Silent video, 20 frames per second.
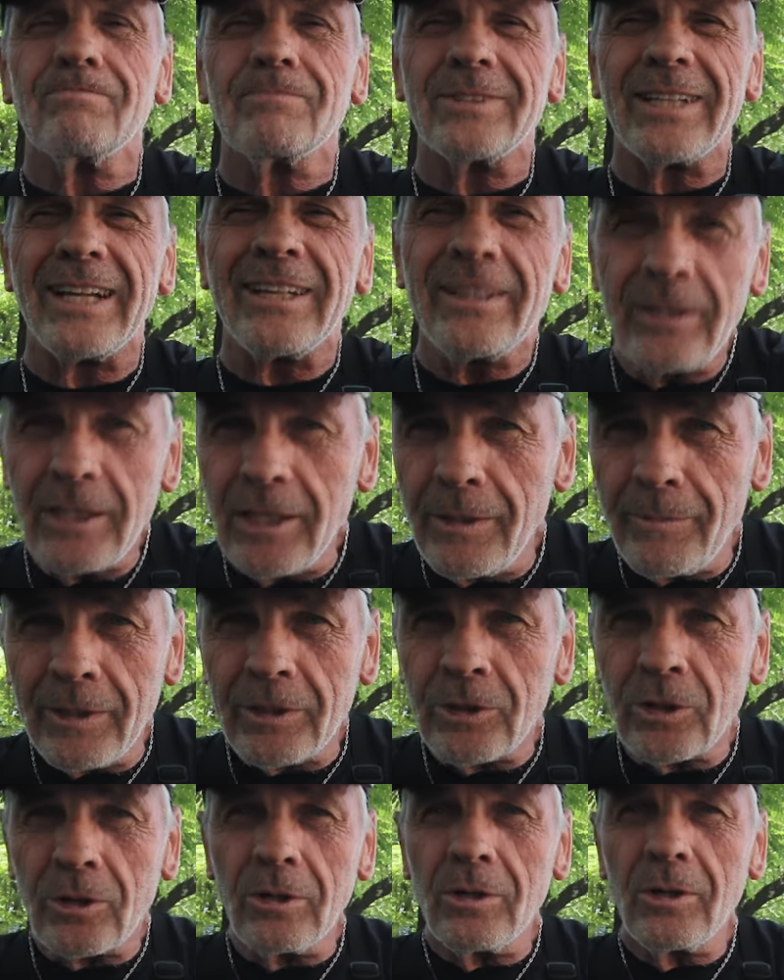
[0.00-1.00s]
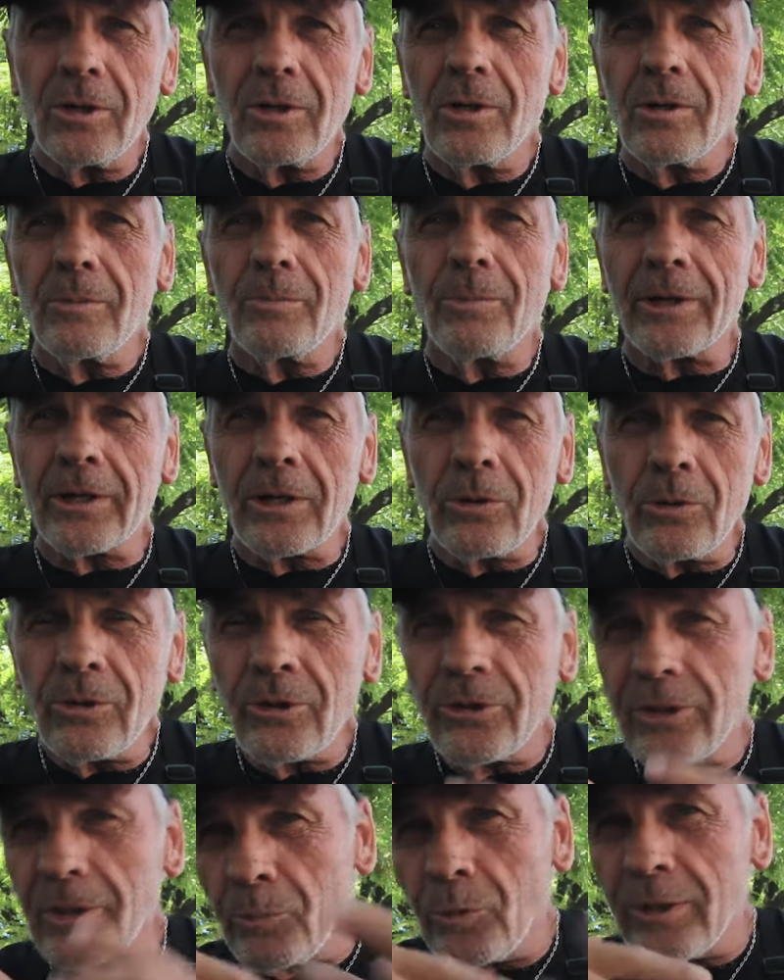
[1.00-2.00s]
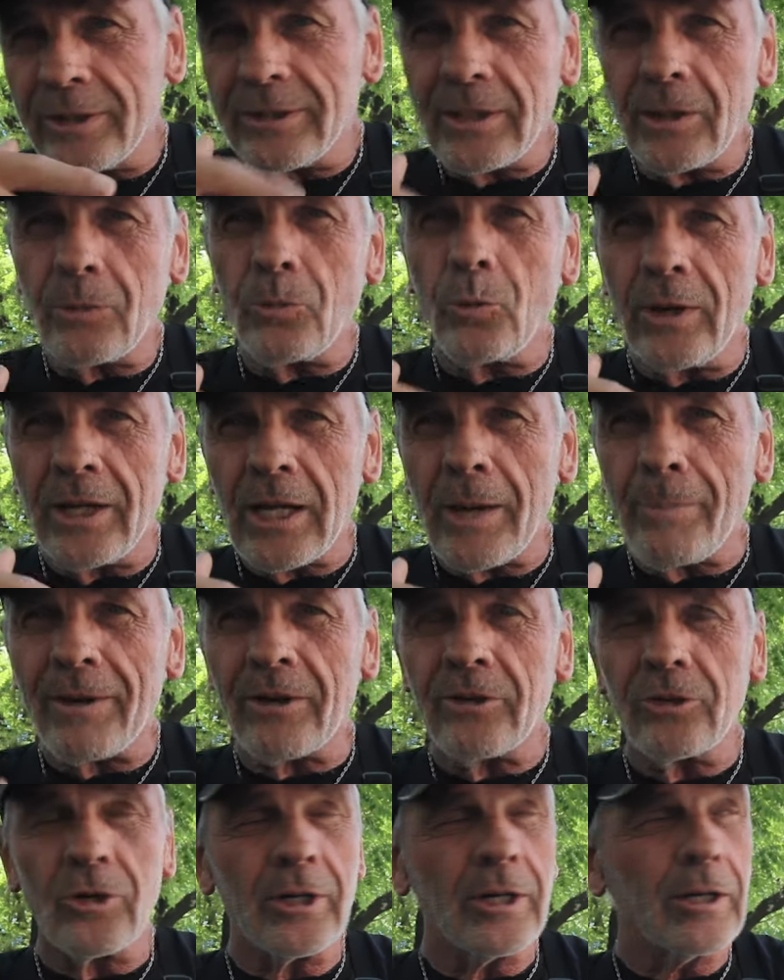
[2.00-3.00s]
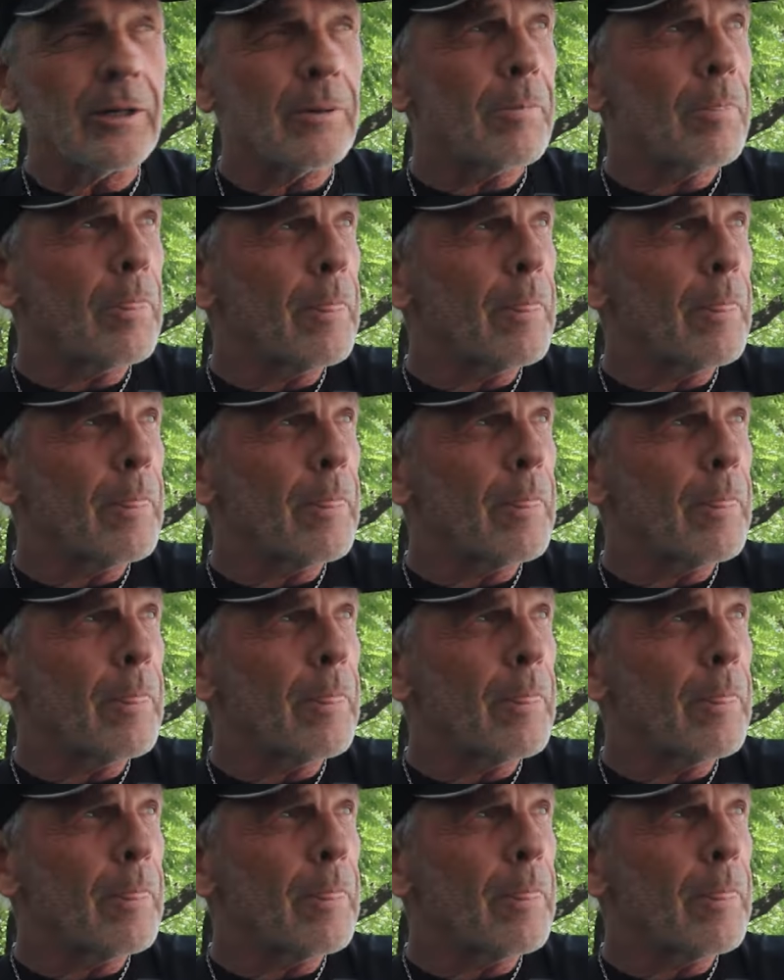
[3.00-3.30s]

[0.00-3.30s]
centímetro porque uno se muestre buena persona.